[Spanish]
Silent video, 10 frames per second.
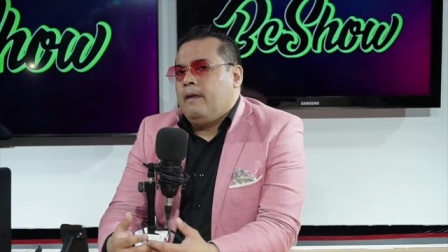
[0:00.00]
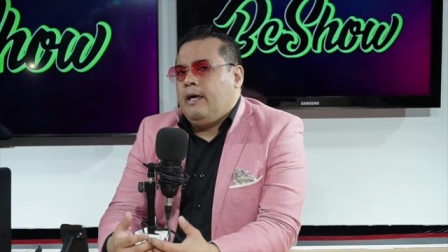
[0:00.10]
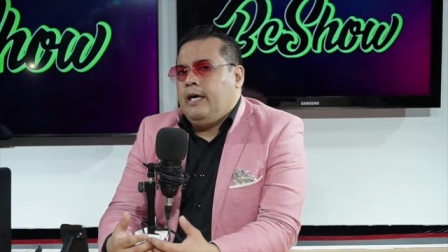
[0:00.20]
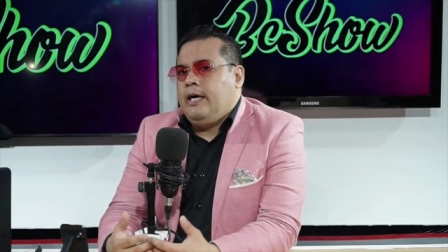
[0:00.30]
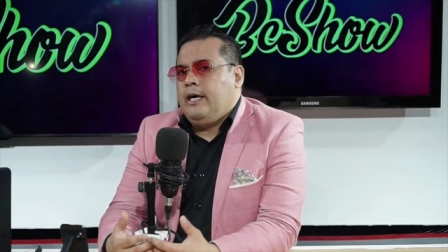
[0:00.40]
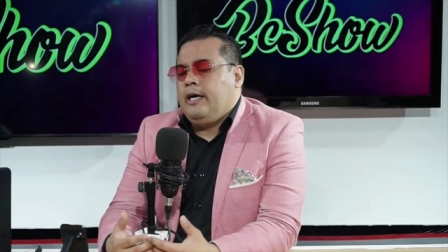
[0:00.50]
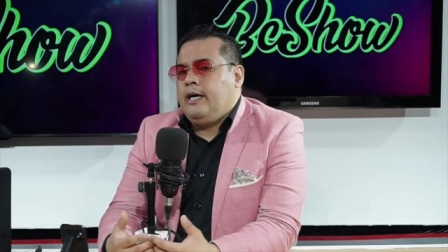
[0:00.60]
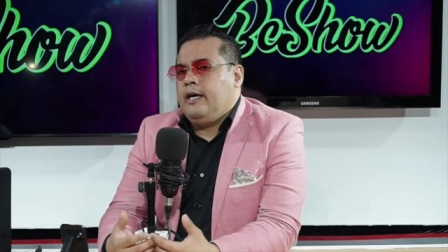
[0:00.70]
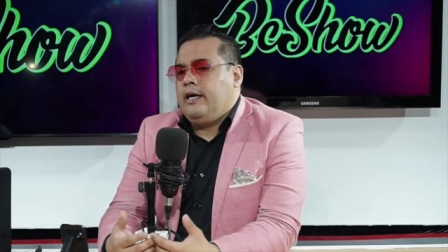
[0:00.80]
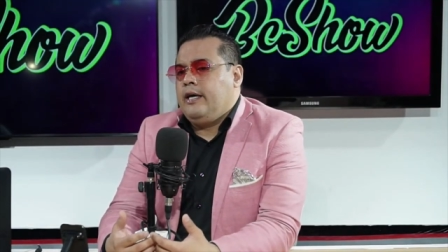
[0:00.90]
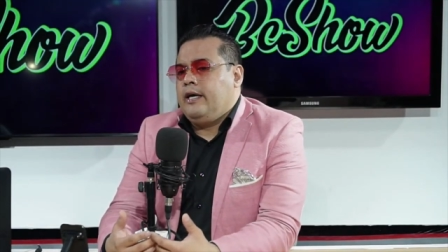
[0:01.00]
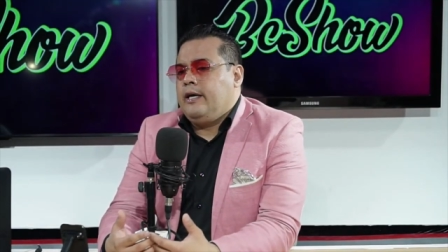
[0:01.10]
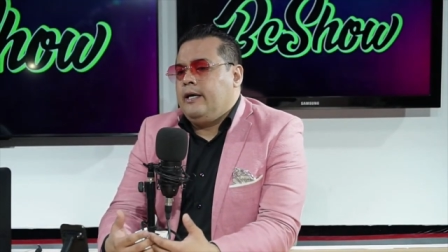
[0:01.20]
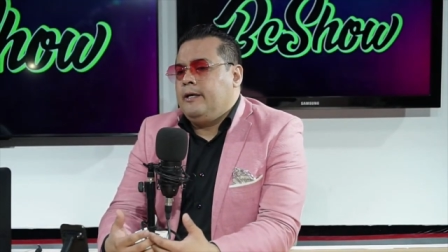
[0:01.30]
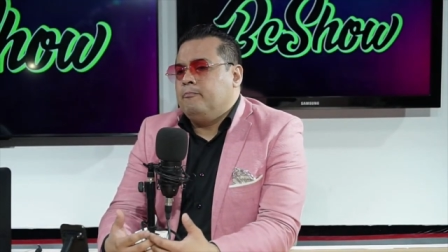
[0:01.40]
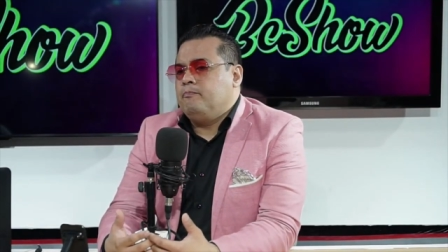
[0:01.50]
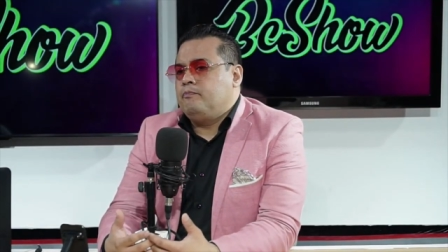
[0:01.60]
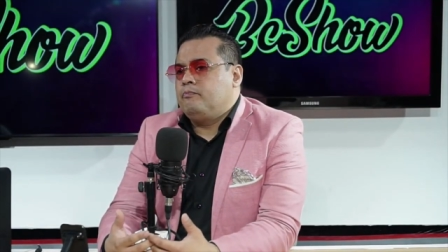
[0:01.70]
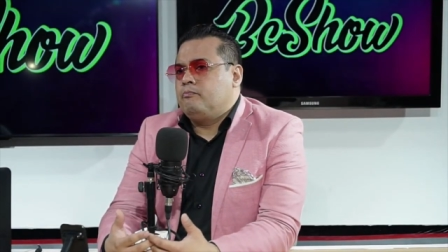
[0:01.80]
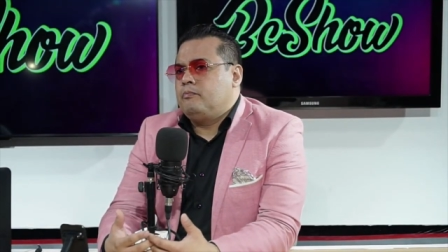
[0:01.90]
y
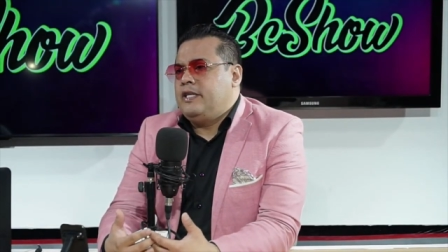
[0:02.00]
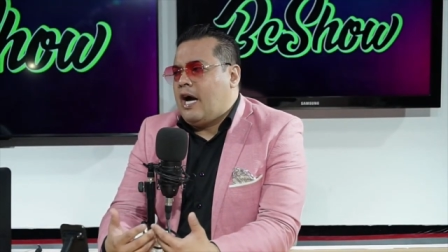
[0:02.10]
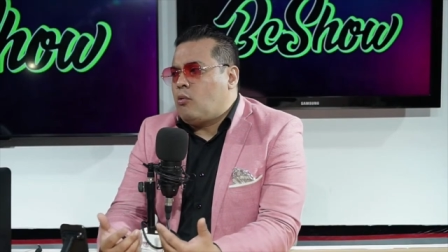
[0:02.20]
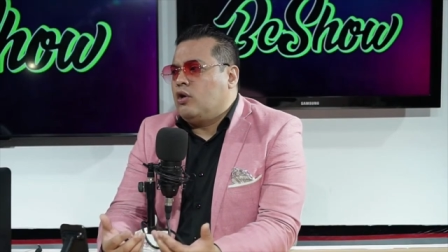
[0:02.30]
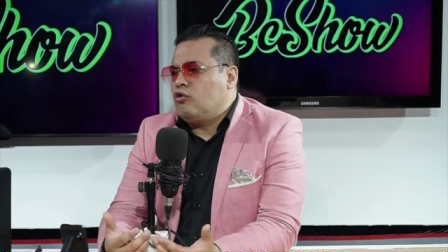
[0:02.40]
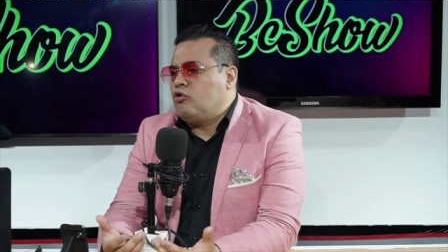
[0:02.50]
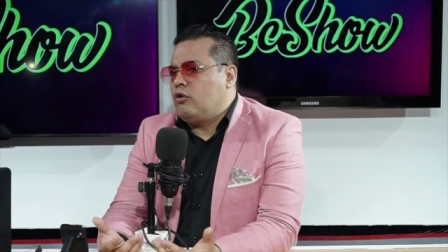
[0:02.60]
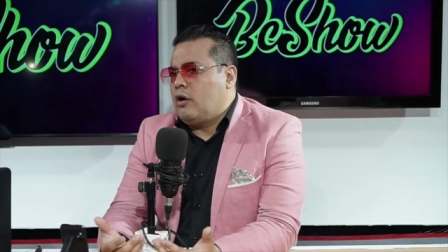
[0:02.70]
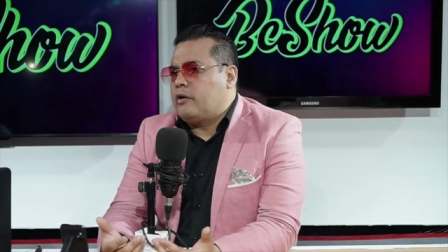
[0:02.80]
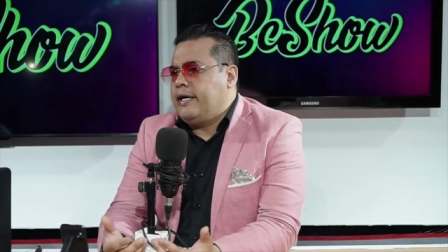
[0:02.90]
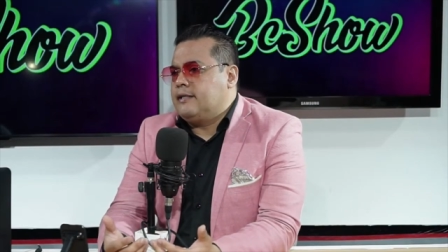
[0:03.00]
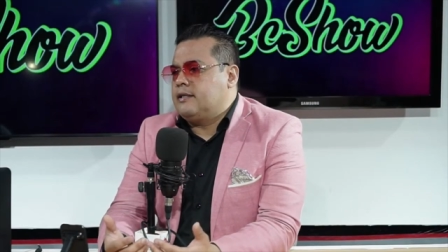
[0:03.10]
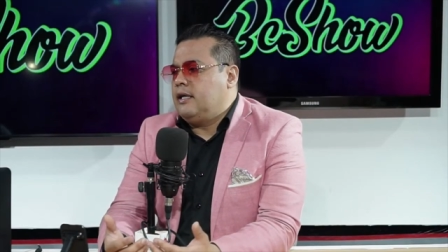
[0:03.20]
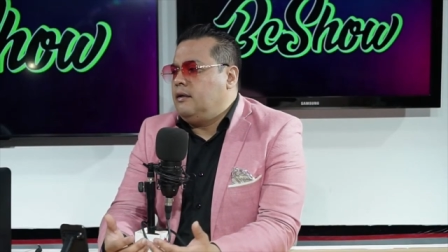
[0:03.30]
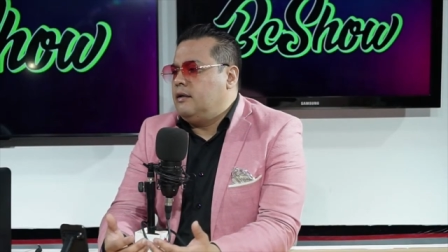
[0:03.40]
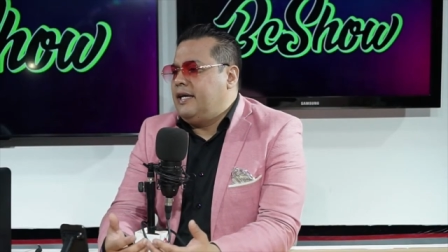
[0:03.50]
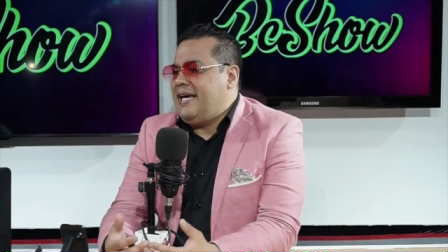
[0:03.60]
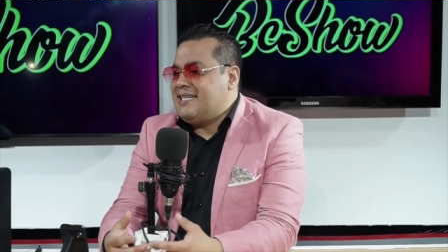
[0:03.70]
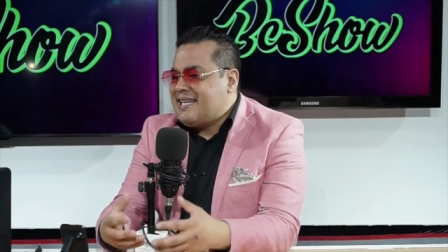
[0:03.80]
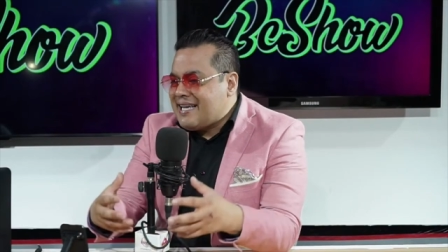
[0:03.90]
ya cuando con la orquesta,
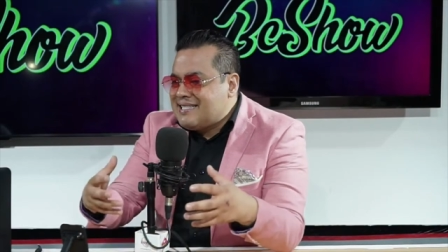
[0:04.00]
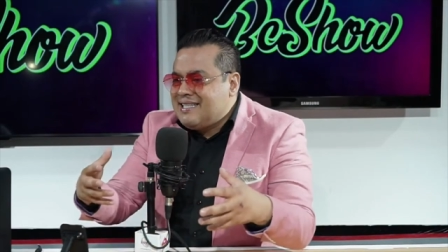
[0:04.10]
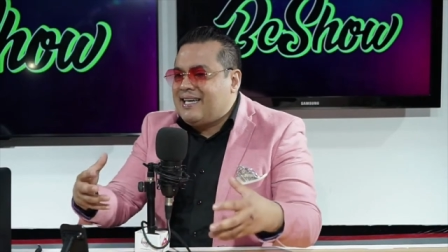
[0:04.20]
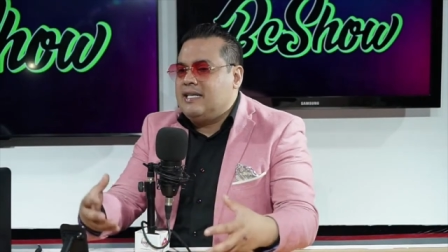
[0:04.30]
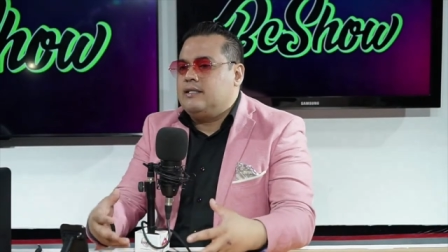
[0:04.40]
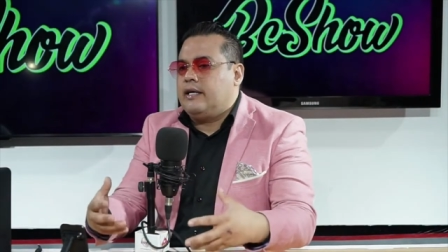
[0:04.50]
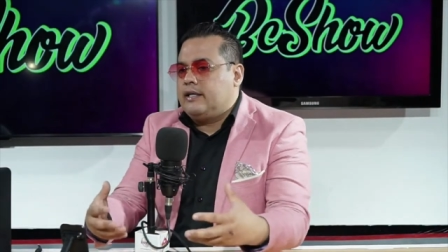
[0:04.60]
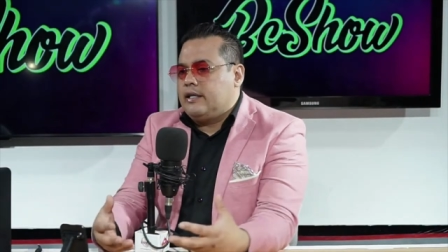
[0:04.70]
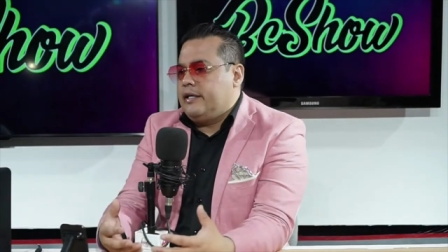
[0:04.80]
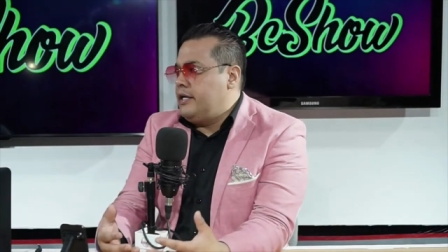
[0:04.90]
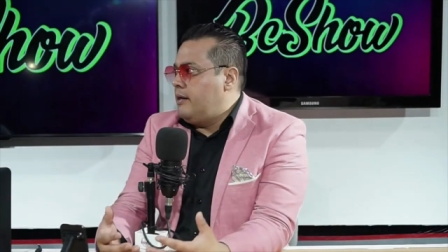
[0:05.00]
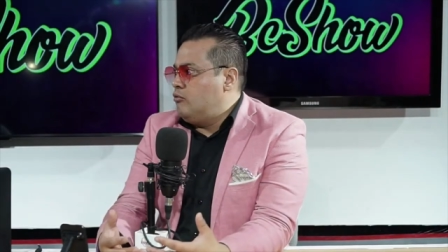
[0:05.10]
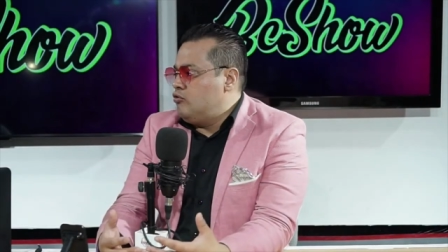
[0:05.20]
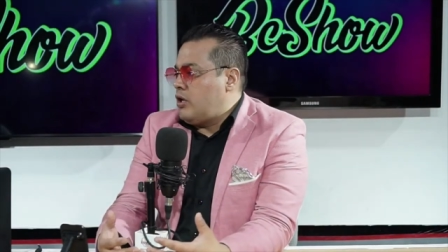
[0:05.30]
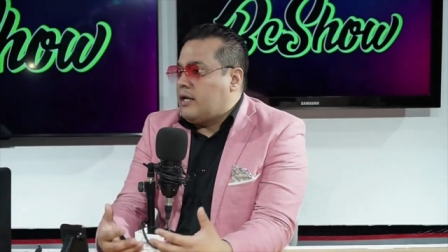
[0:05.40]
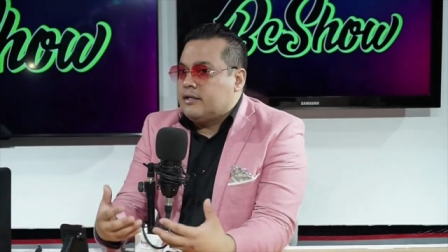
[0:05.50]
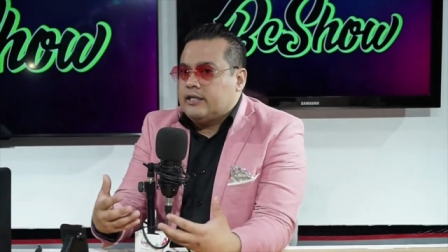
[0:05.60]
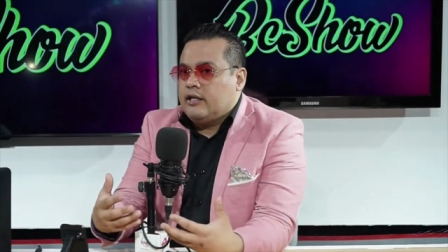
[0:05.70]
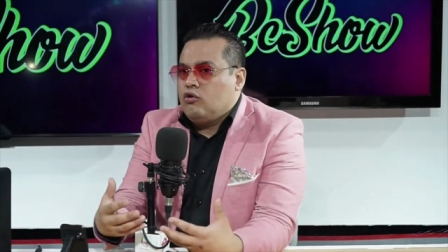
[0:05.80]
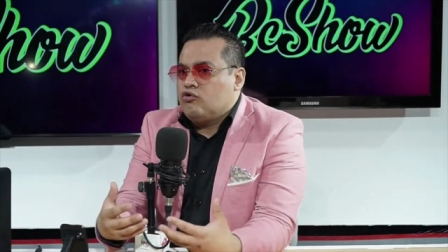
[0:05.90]
esa exigencia que teníamos al
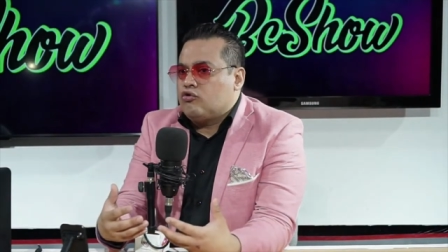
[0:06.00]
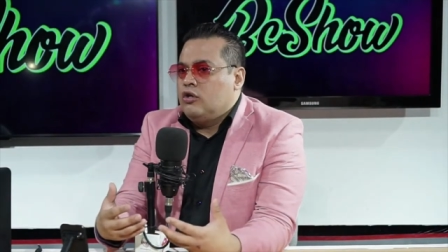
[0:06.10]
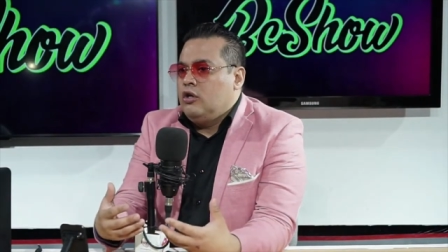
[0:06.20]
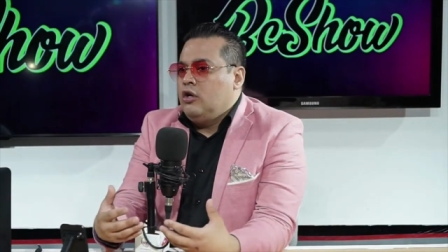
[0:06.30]
ser los,